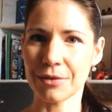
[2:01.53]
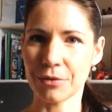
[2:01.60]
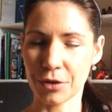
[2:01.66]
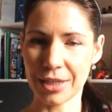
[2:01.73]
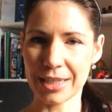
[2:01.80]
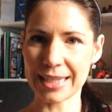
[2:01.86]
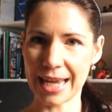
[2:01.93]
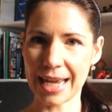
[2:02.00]
Von
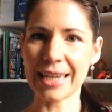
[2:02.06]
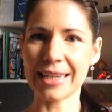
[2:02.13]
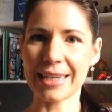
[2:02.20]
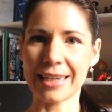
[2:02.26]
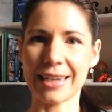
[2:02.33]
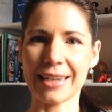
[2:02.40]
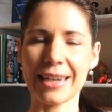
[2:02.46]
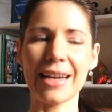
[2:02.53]
der Sache
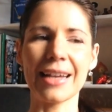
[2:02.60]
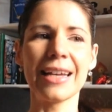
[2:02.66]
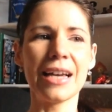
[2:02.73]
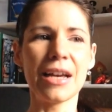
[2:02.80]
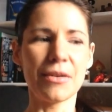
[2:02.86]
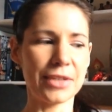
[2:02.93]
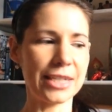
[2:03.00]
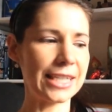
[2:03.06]
her, ja.
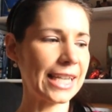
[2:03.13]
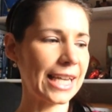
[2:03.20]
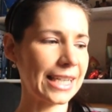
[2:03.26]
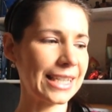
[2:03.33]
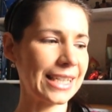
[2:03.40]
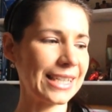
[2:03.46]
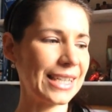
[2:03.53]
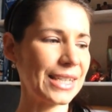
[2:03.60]
Viele denken
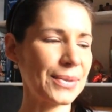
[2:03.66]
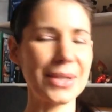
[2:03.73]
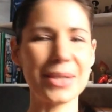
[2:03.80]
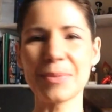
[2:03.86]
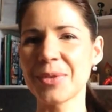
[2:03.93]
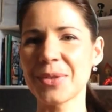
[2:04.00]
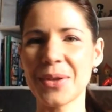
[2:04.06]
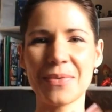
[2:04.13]
dann ja so, es
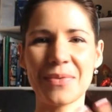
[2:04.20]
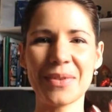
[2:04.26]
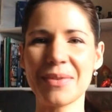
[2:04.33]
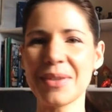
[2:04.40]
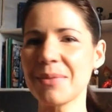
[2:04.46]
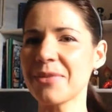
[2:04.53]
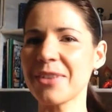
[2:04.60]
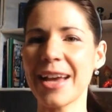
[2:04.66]
muss irgendwie
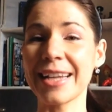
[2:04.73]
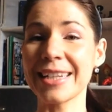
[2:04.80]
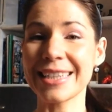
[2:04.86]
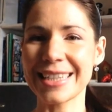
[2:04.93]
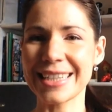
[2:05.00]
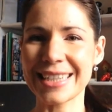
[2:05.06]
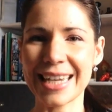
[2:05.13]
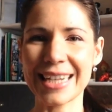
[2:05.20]
wie im
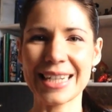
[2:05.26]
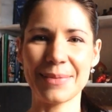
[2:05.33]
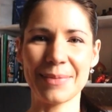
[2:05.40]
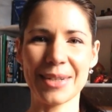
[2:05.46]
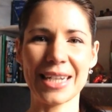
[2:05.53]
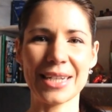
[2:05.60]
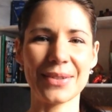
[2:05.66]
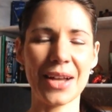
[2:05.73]
Fernsehen sein, dass
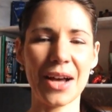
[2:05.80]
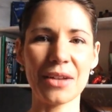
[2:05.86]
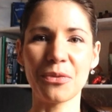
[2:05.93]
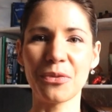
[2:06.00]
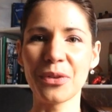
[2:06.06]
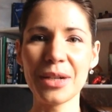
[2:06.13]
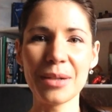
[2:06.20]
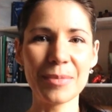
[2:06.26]
man da so eine Art
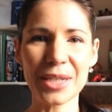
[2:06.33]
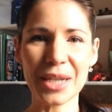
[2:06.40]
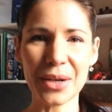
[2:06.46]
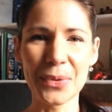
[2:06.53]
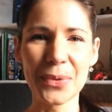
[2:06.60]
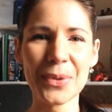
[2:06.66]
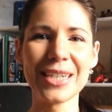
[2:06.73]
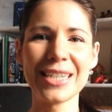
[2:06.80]
Film in der
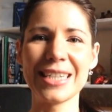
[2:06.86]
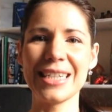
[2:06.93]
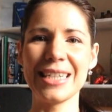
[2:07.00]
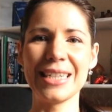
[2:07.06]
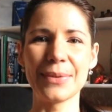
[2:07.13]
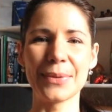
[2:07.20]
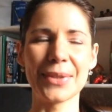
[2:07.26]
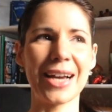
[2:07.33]
Kugel
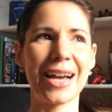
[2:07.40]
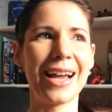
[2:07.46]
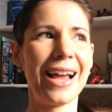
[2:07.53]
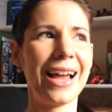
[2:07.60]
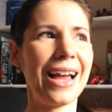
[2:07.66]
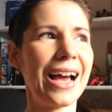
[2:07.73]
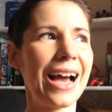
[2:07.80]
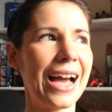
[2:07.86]
sieht oder
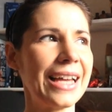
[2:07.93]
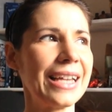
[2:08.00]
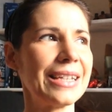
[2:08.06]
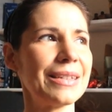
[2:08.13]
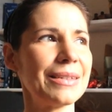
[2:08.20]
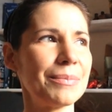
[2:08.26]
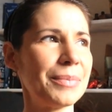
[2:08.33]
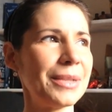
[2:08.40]

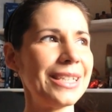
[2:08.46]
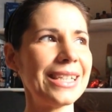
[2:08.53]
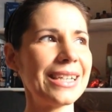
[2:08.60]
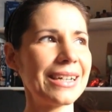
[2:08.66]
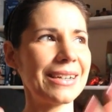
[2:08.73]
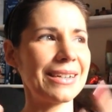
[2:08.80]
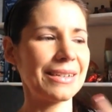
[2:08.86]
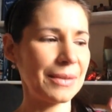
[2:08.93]
ein
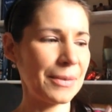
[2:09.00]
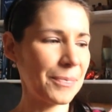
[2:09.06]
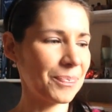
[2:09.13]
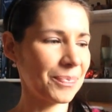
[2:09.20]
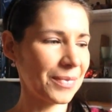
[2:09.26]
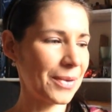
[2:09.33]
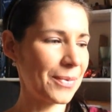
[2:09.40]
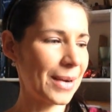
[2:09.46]
Bilder
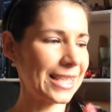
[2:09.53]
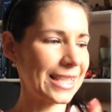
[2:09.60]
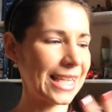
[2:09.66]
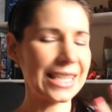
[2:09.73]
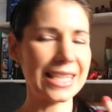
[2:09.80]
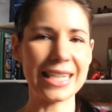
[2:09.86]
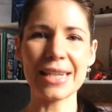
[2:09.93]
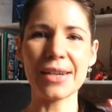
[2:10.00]
ähm, quasi
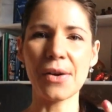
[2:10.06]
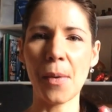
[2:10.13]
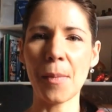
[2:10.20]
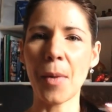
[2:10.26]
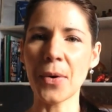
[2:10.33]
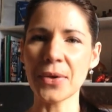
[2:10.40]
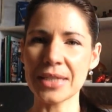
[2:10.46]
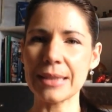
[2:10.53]

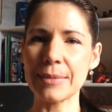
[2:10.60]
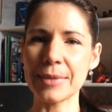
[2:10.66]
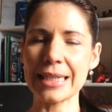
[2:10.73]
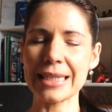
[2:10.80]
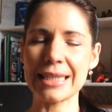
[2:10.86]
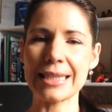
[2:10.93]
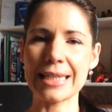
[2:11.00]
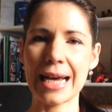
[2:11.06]
entgegenkommen aus dem
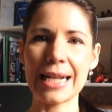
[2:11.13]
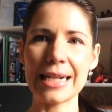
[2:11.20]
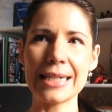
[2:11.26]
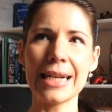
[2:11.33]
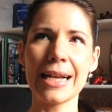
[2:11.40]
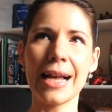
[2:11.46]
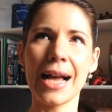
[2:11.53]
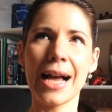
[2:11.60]
Kristall.